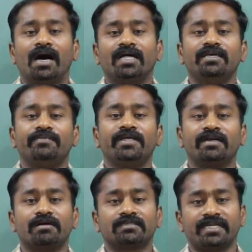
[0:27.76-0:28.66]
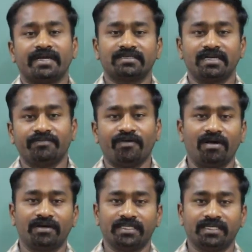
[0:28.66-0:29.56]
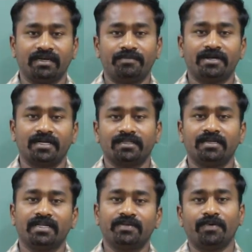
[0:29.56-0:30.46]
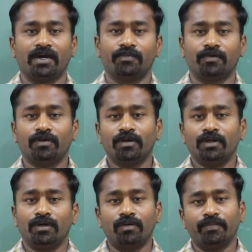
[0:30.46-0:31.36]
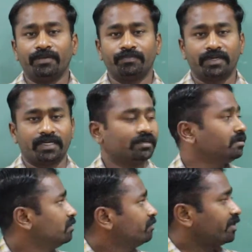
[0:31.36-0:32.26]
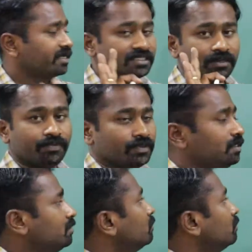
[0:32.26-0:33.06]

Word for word: அது எப்படி ரெடாக்ஸ் ரியாக்ஷனில் இன்வால்வ் ஆகுது அப்படின்றத இன்றைக்கி பார்க்க போகிறோம் ரொம்ப இம்பார்ட்டன்ட் ஃபார் எக்ஸாம்பிள்